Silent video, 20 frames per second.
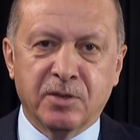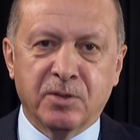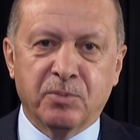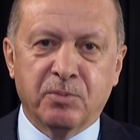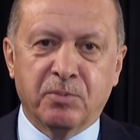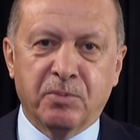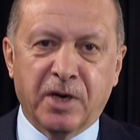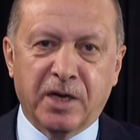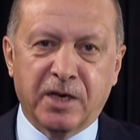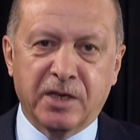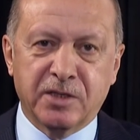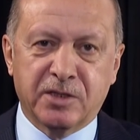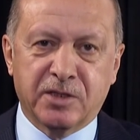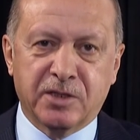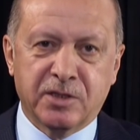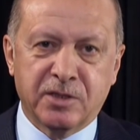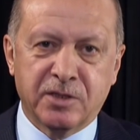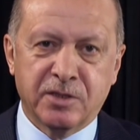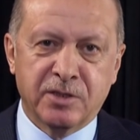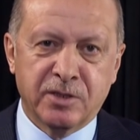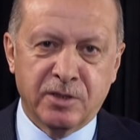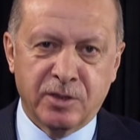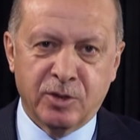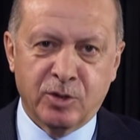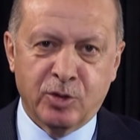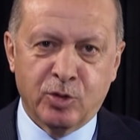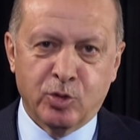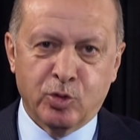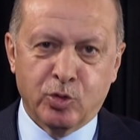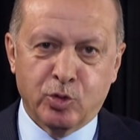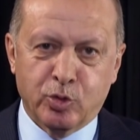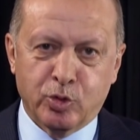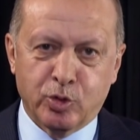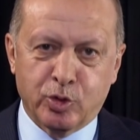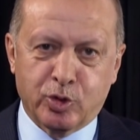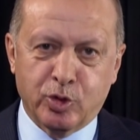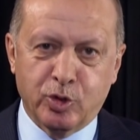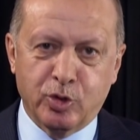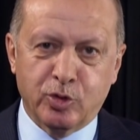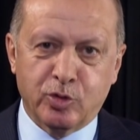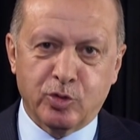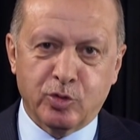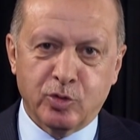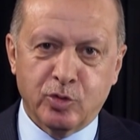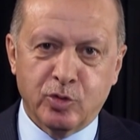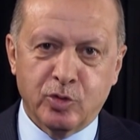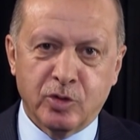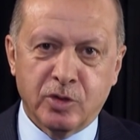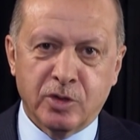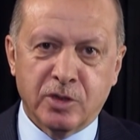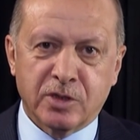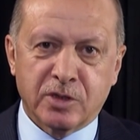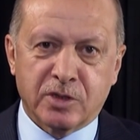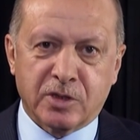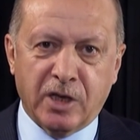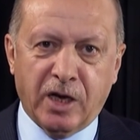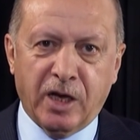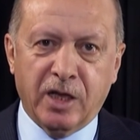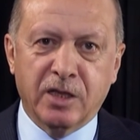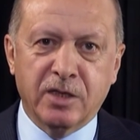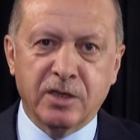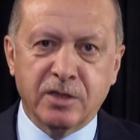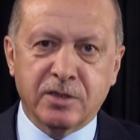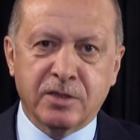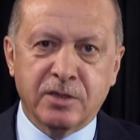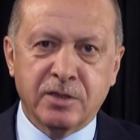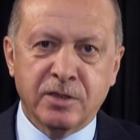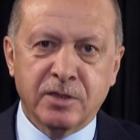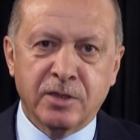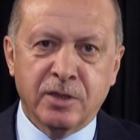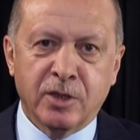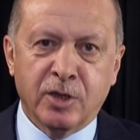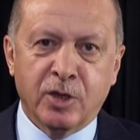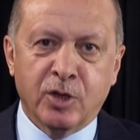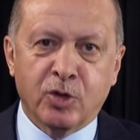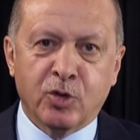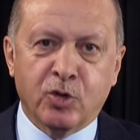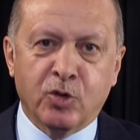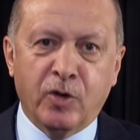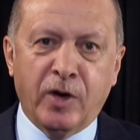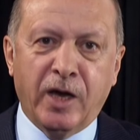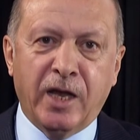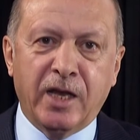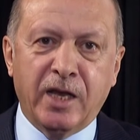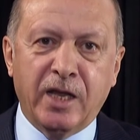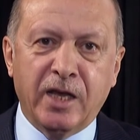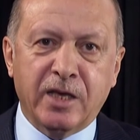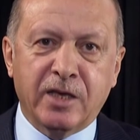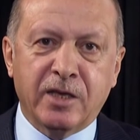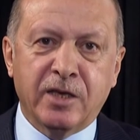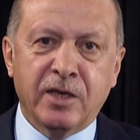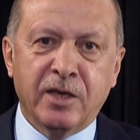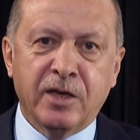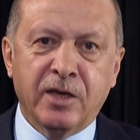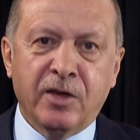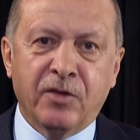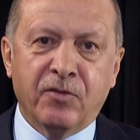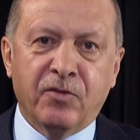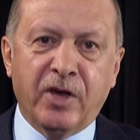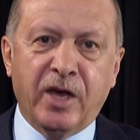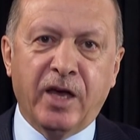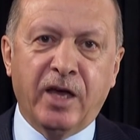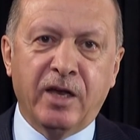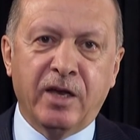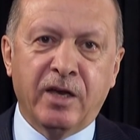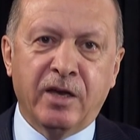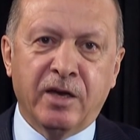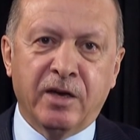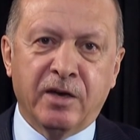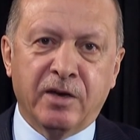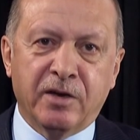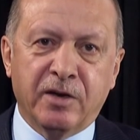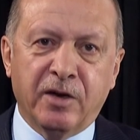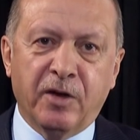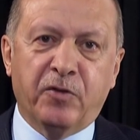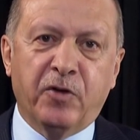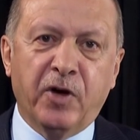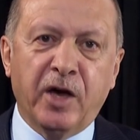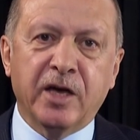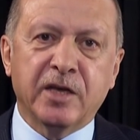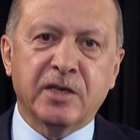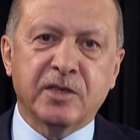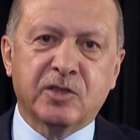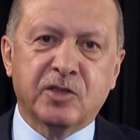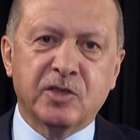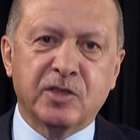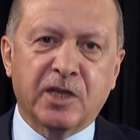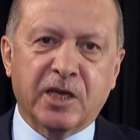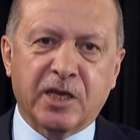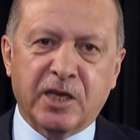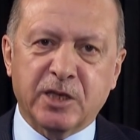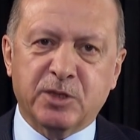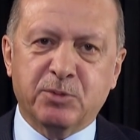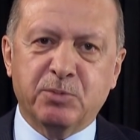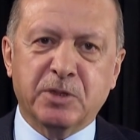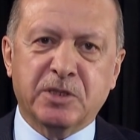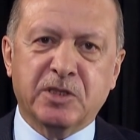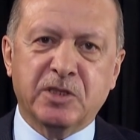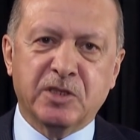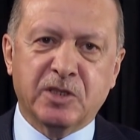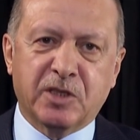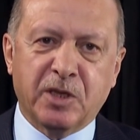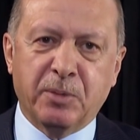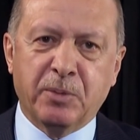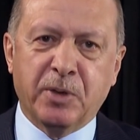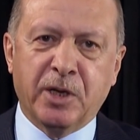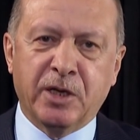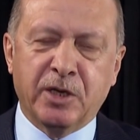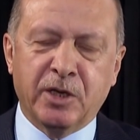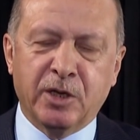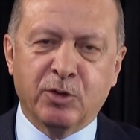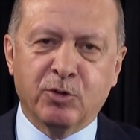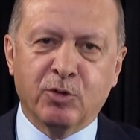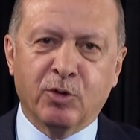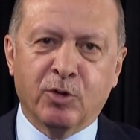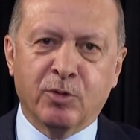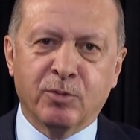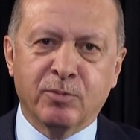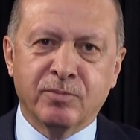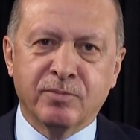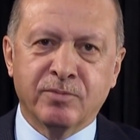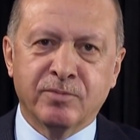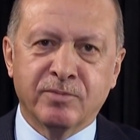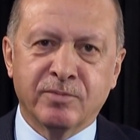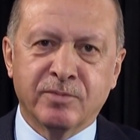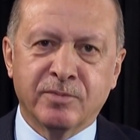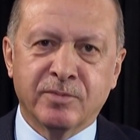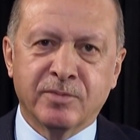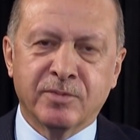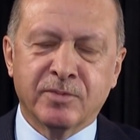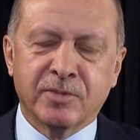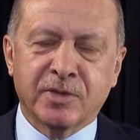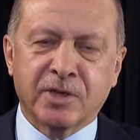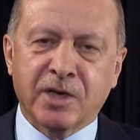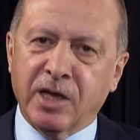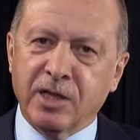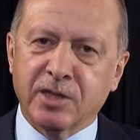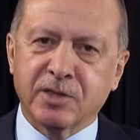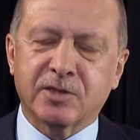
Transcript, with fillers: barış, huzur, sağlık, güvenlik ve refah içinde geçmesini temenni ediyorum. Kalın